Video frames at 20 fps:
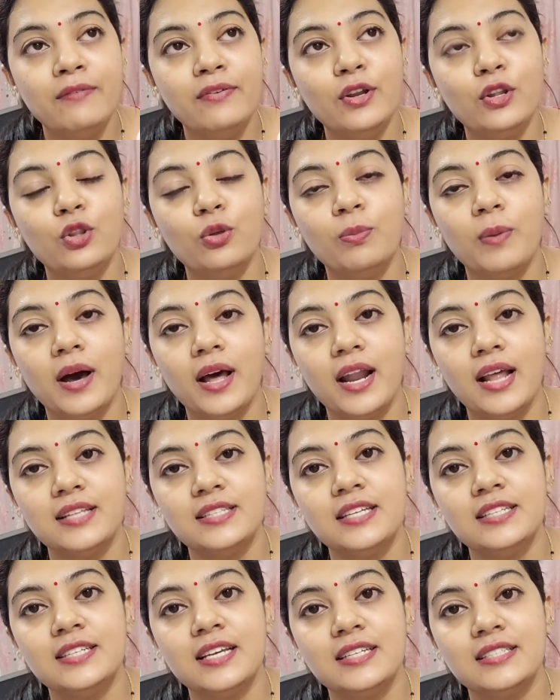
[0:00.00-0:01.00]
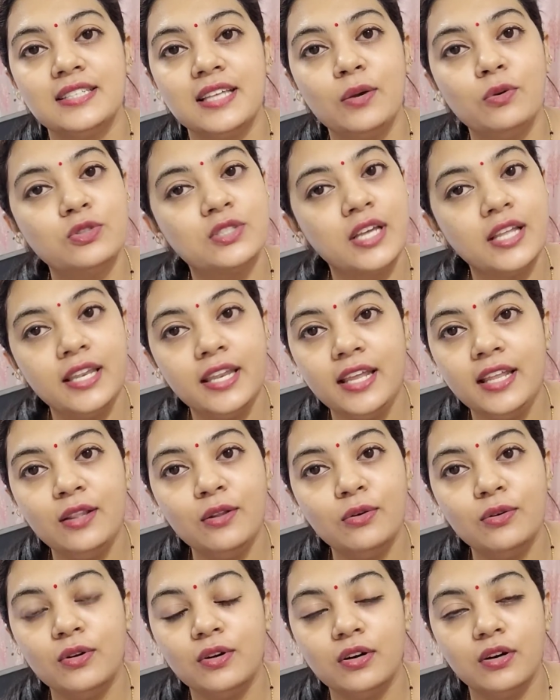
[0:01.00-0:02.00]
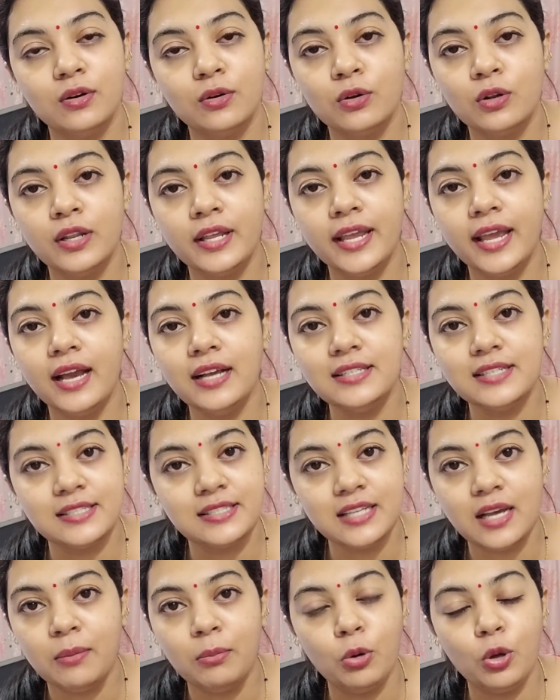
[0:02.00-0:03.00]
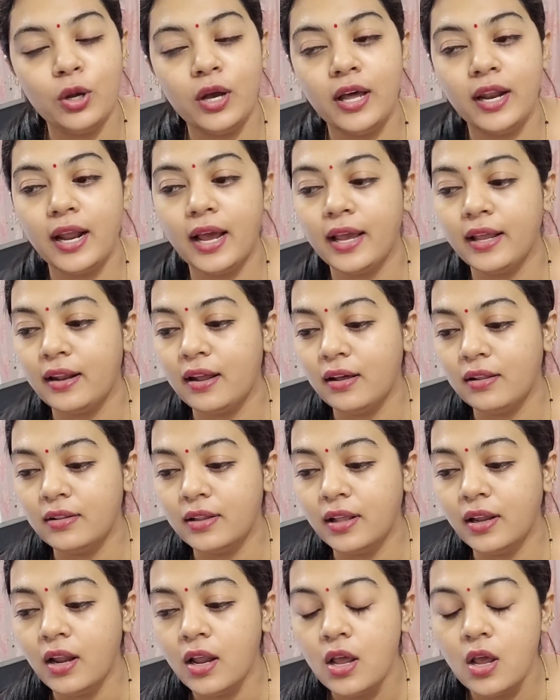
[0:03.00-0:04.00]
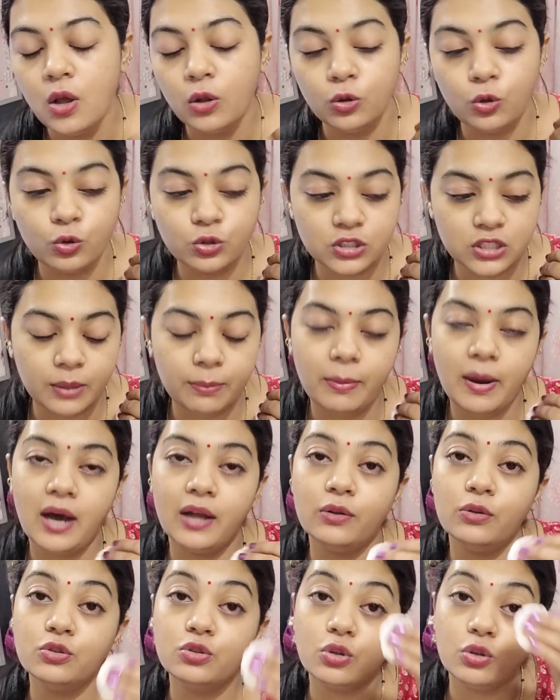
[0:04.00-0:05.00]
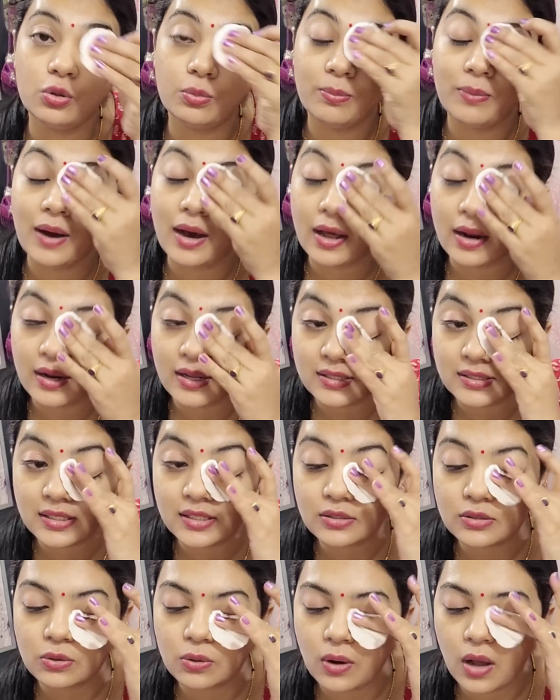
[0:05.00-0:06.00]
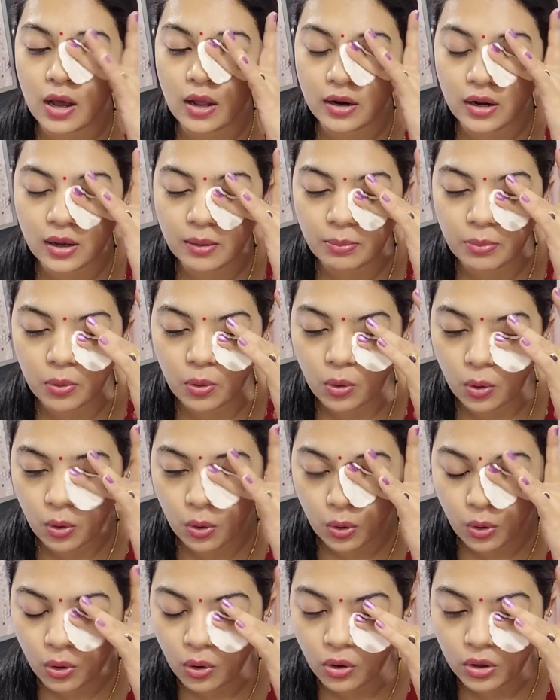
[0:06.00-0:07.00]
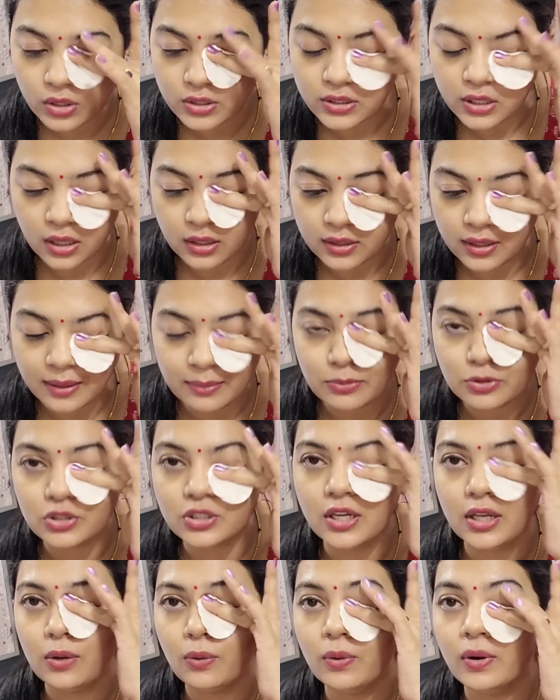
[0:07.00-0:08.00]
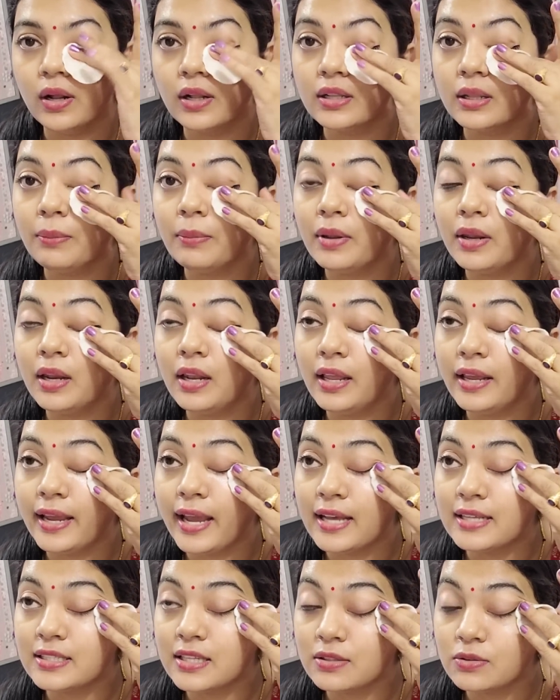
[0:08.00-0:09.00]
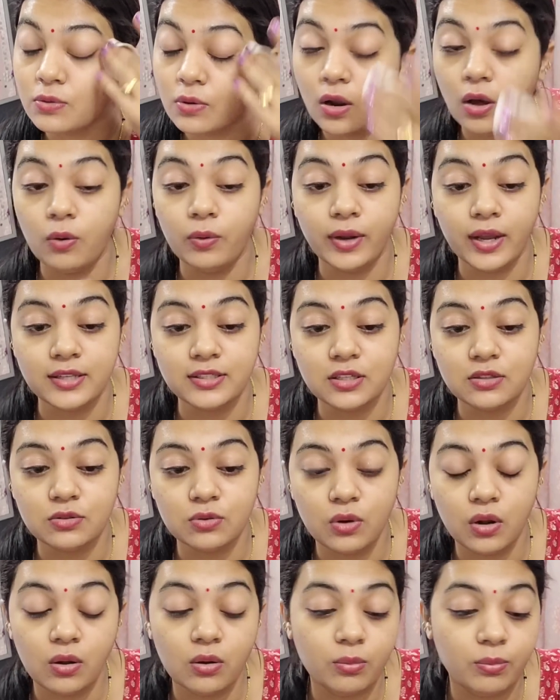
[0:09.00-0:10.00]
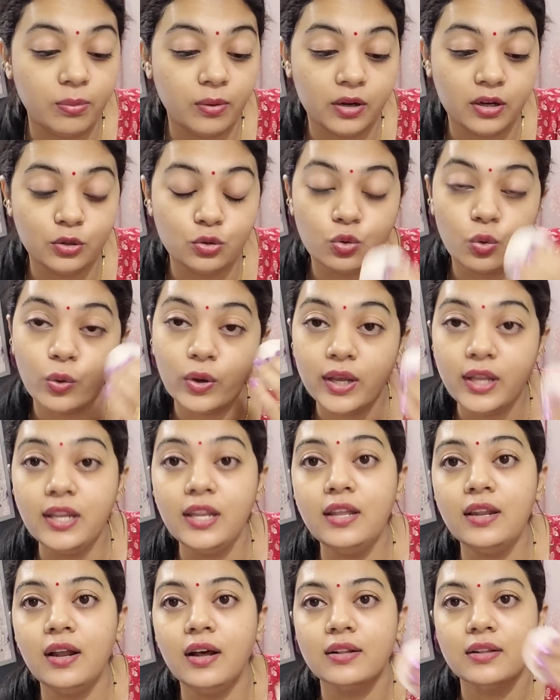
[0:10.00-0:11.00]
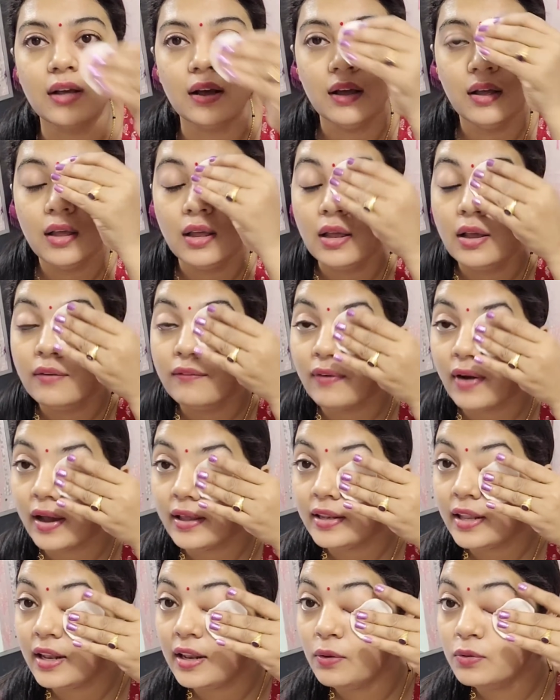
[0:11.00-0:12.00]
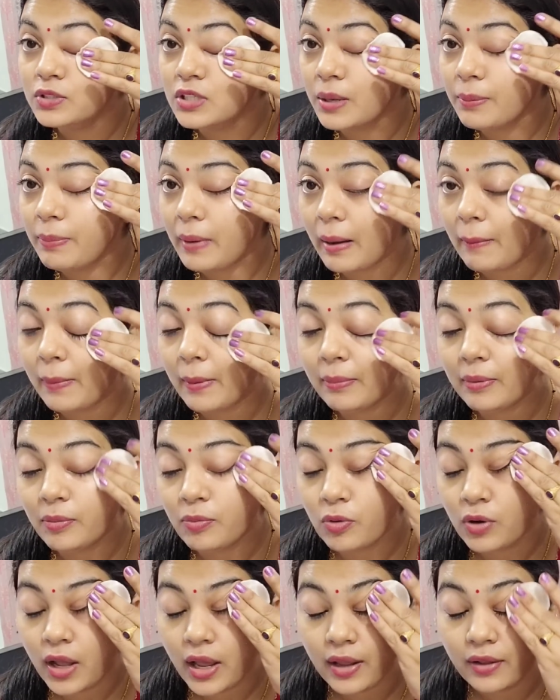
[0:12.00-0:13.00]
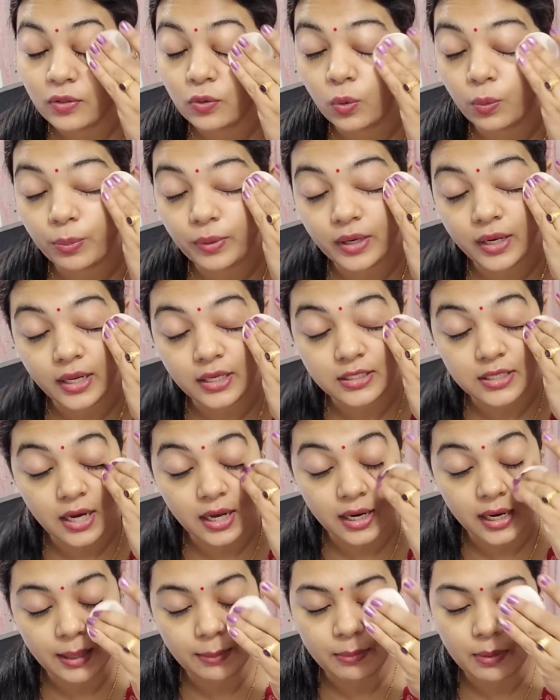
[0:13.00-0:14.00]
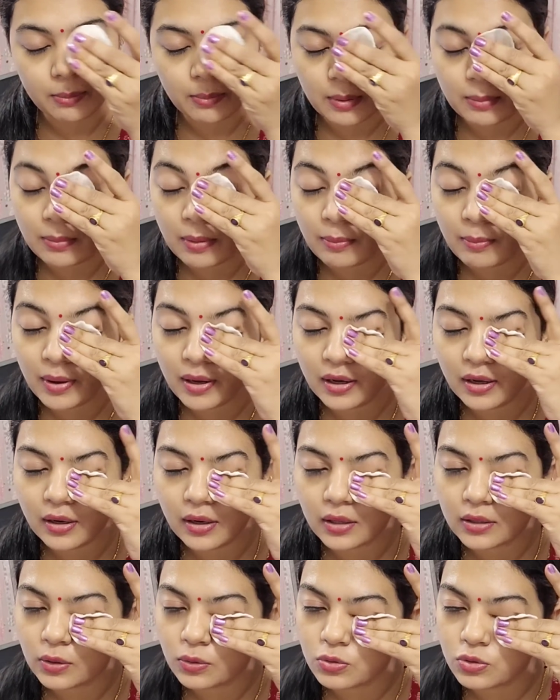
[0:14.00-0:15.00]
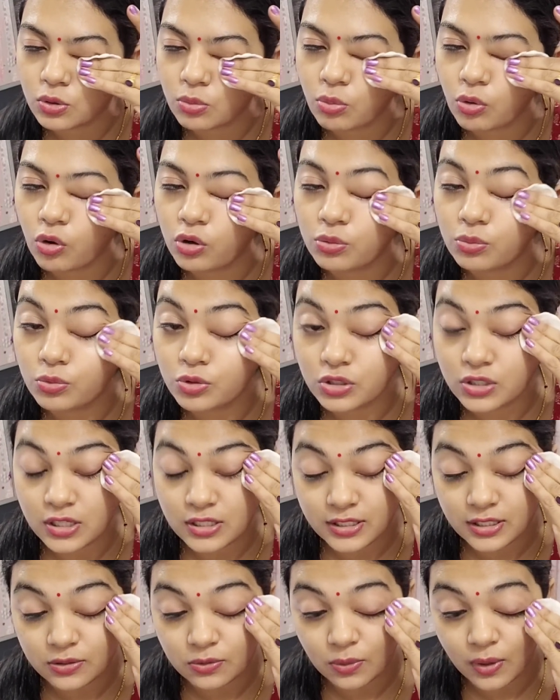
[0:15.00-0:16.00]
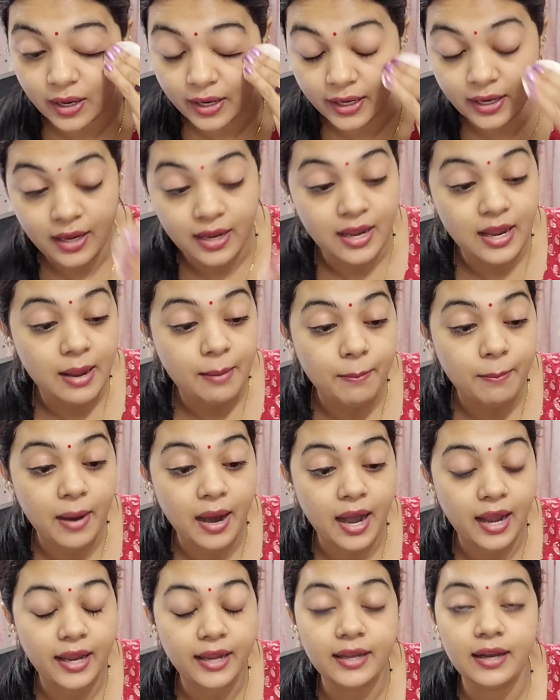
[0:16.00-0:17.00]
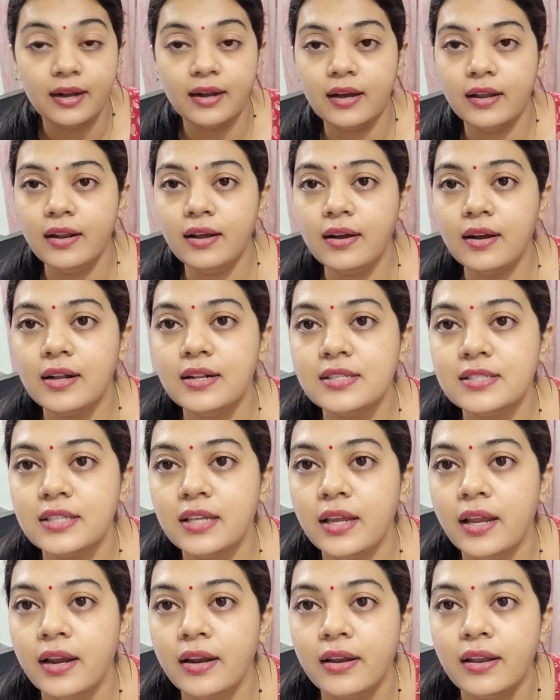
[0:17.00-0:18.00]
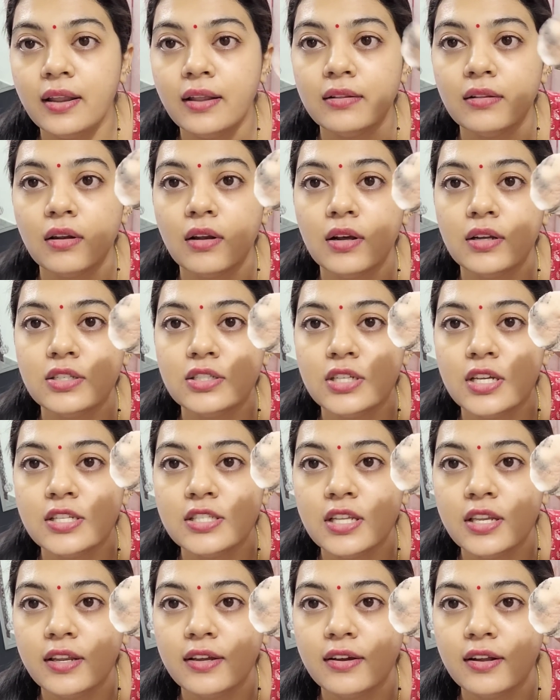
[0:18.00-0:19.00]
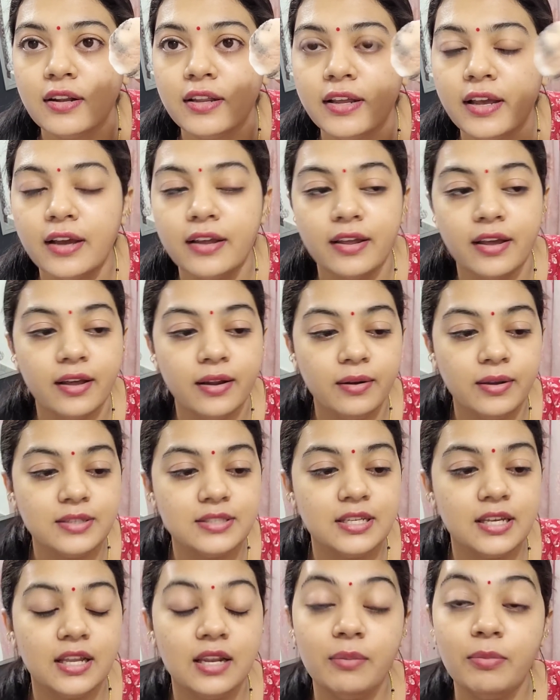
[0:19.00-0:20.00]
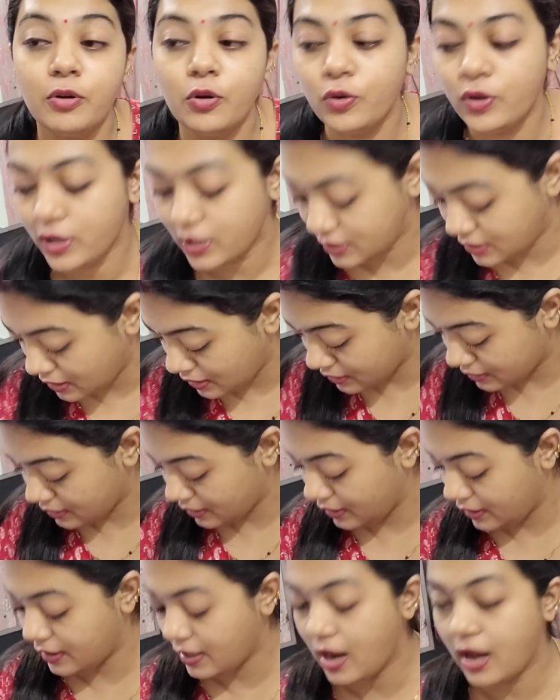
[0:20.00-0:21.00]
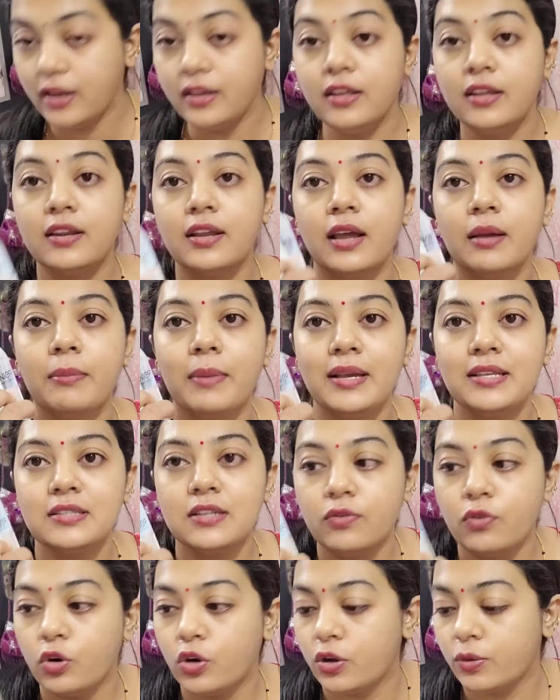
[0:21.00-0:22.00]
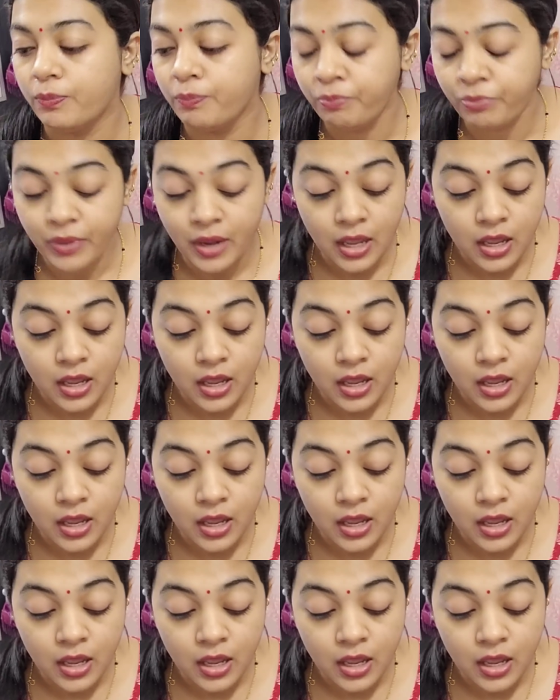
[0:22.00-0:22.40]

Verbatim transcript: फिर दोबारा से जैसे ही उसका नींद खुल गया जैसे हम लोग घर आए ना अंदर तो उसके बाद उसको दोबारा से सुलाना बहुत ज़्यादा मुश्किल हो रहा था मेरे लिए कैसे सुलाओ कैसे सुलाओ बट सो ही नहीं रहा था फाइनली उसके पापा भी बुलाए तो भी नहीं जा रहे मम्मा मम्मा कर रहा था उसको बहुत मुश्किल से सुलाई माँ ही काका ना कल से इतना अच्छे से निकल गया यार इसी के लिए मेरे को ये अच्छा लगता है ये गार्नियर का है वॉटर वाटर